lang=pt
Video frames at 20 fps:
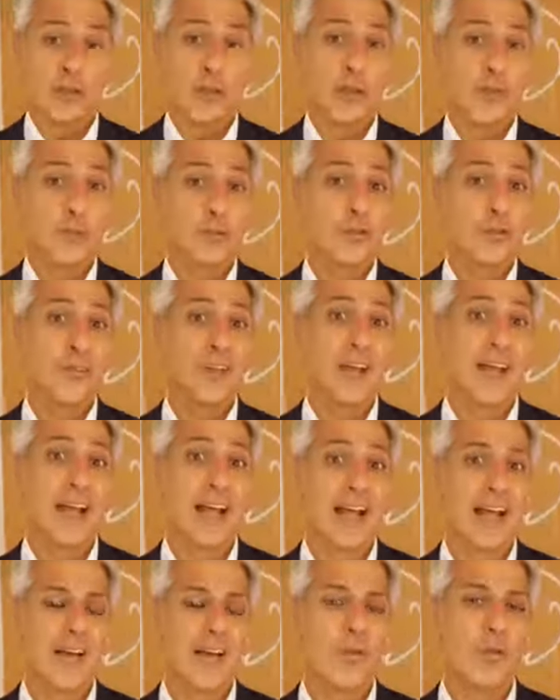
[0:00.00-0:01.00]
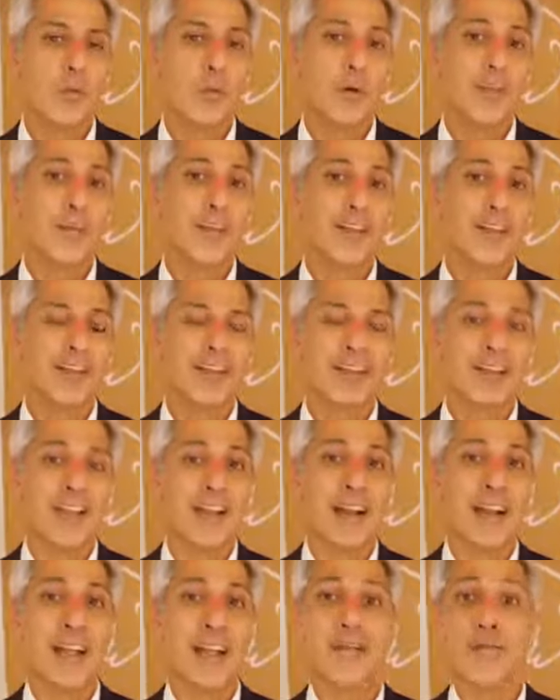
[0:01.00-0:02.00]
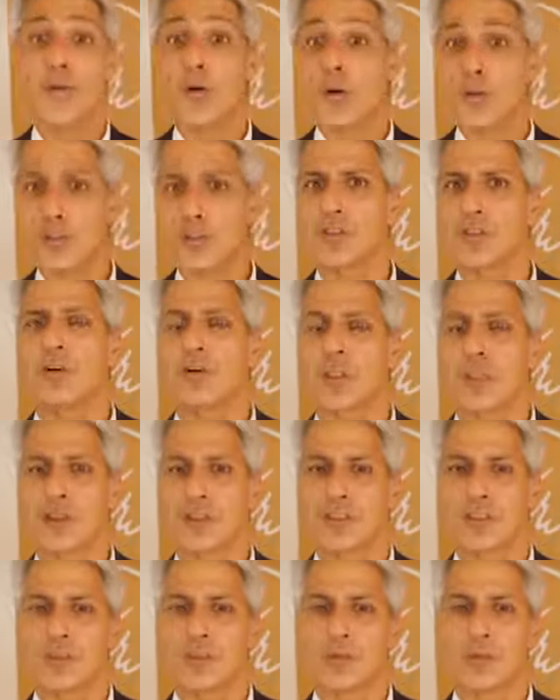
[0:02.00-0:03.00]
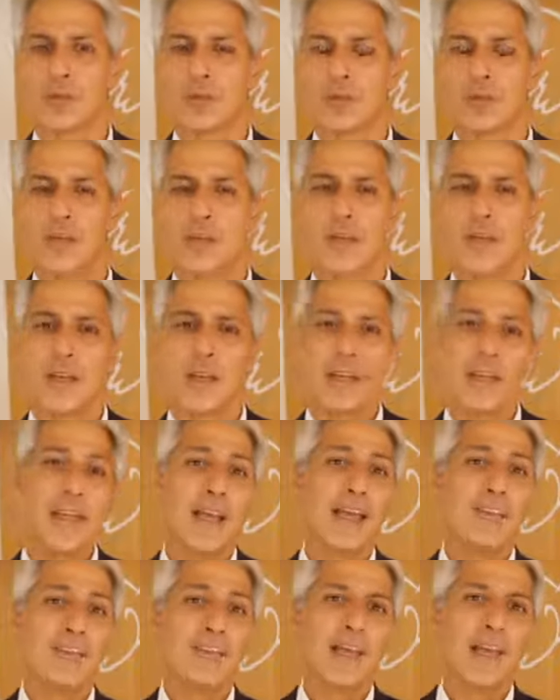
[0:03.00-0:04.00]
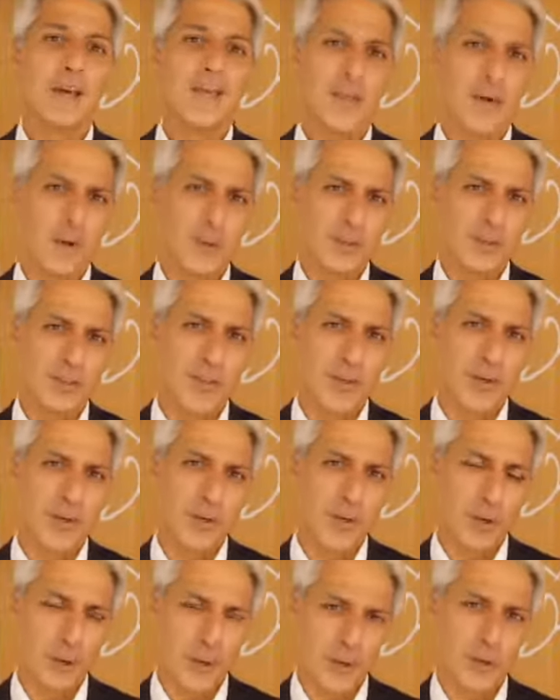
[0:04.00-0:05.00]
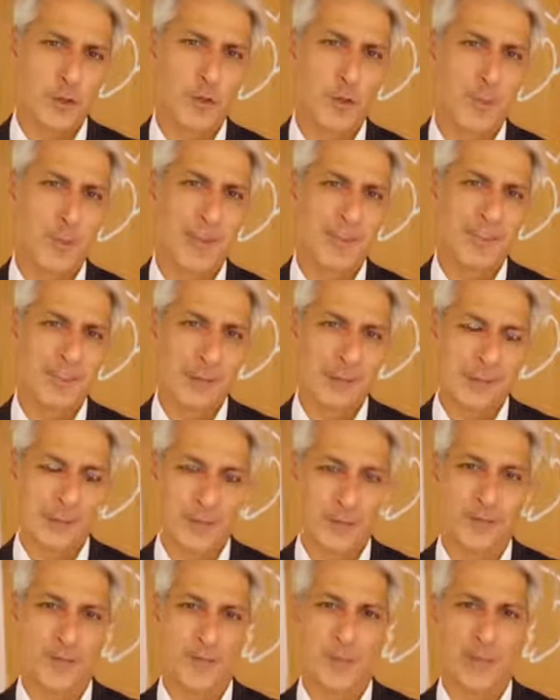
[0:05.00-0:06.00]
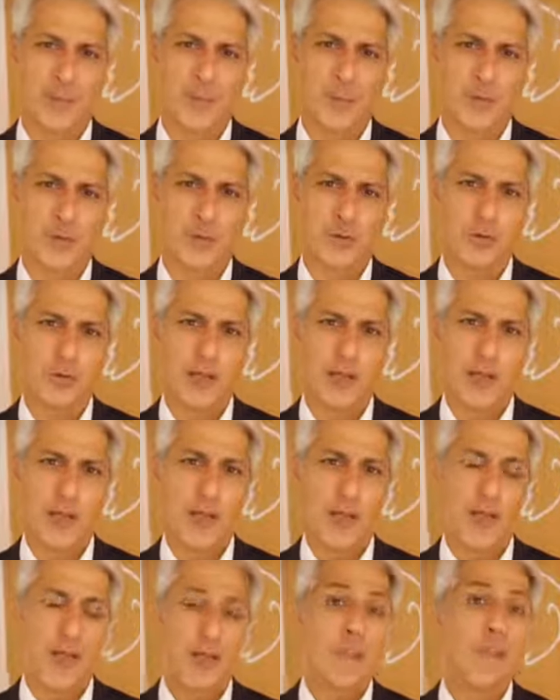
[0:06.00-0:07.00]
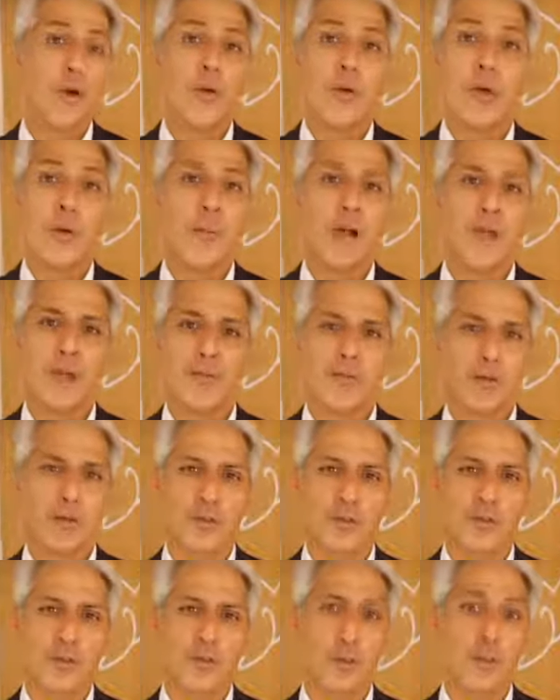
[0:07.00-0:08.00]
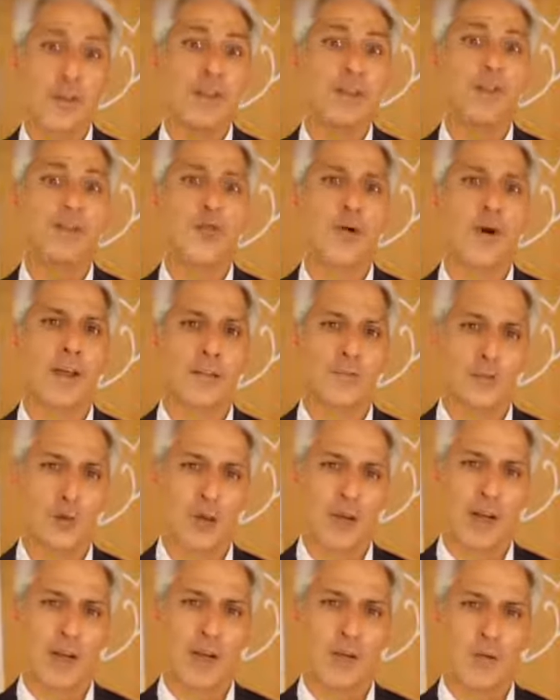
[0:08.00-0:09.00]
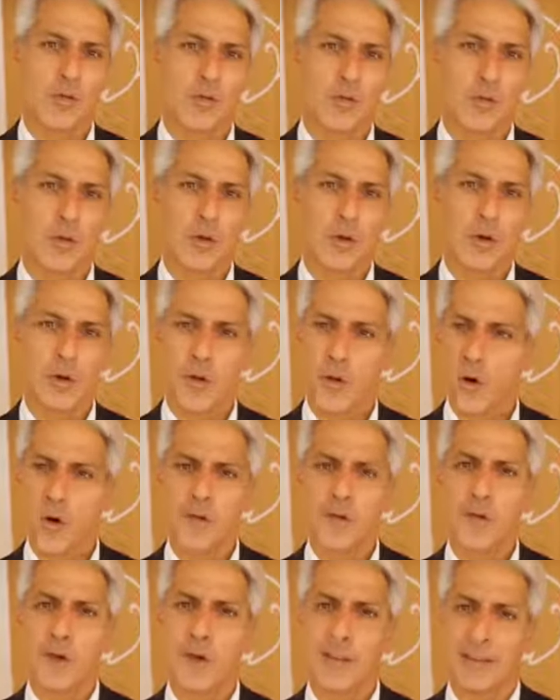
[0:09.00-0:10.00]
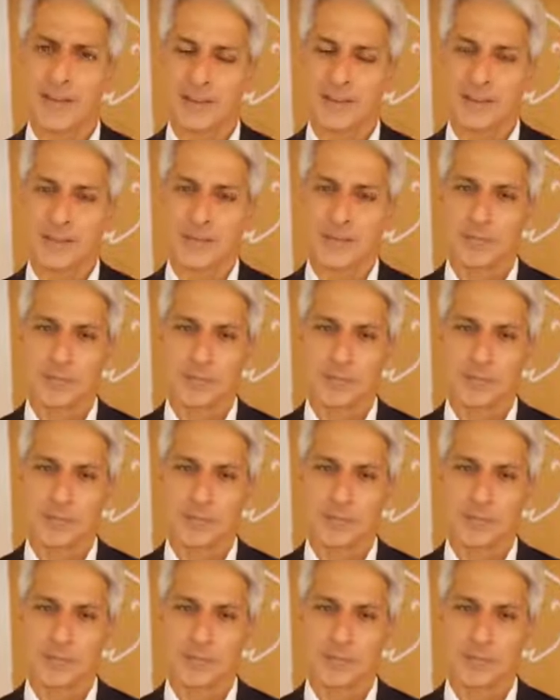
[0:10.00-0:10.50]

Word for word: Isso será uma verdadeira revolução no Brasil. E essa revolução que nós do PSB defendemos não é uma revolução insurrecional ou violenta.